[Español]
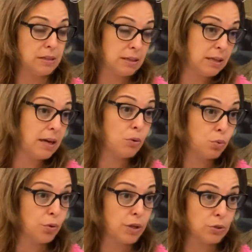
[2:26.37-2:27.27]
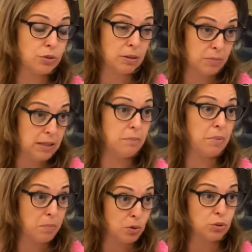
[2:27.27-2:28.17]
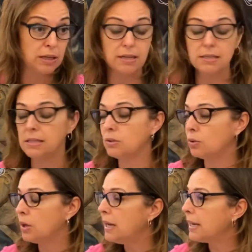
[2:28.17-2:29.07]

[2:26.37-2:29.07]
tratar algunos de los temas y a mí me gustaría, insisto,